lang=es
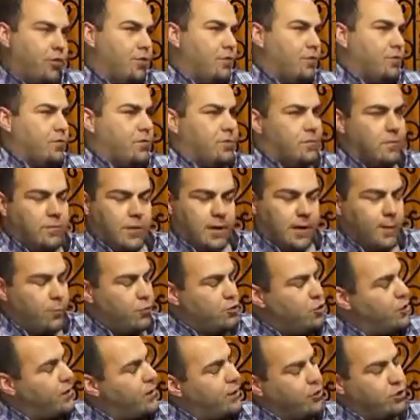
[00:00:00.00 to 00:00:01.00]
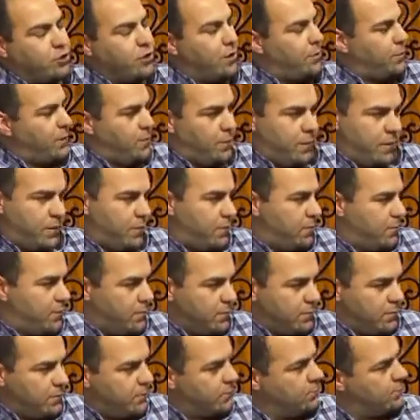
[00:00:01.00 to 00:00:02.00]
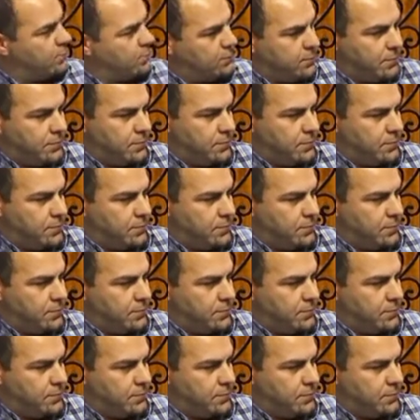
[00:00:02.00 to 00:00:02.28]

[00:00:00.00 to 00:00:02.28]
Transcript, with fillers: si tienes que vivir. ¿Sabes? Que